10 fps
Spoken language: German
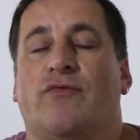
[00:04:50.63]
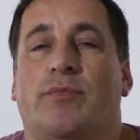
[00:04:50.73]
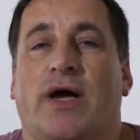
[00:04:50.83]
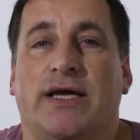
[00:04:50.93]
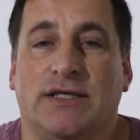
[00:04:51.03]

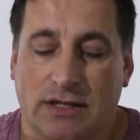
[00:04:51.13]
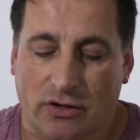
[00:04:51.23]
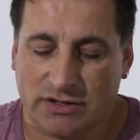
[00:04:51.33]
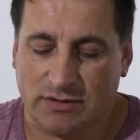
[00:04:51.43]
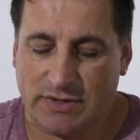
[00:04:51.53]
wobei ich
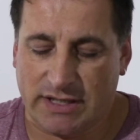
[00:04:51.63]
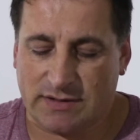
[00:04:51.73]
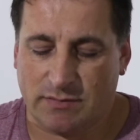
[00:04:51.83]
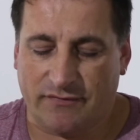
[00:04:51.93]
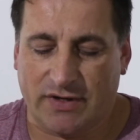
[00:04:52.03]
auch
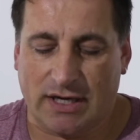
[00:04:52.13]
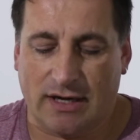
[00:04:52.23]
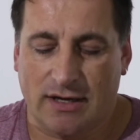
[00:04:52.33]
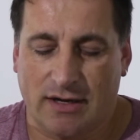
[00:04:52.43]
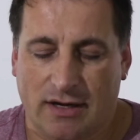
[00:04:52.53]
demnächst mal wieder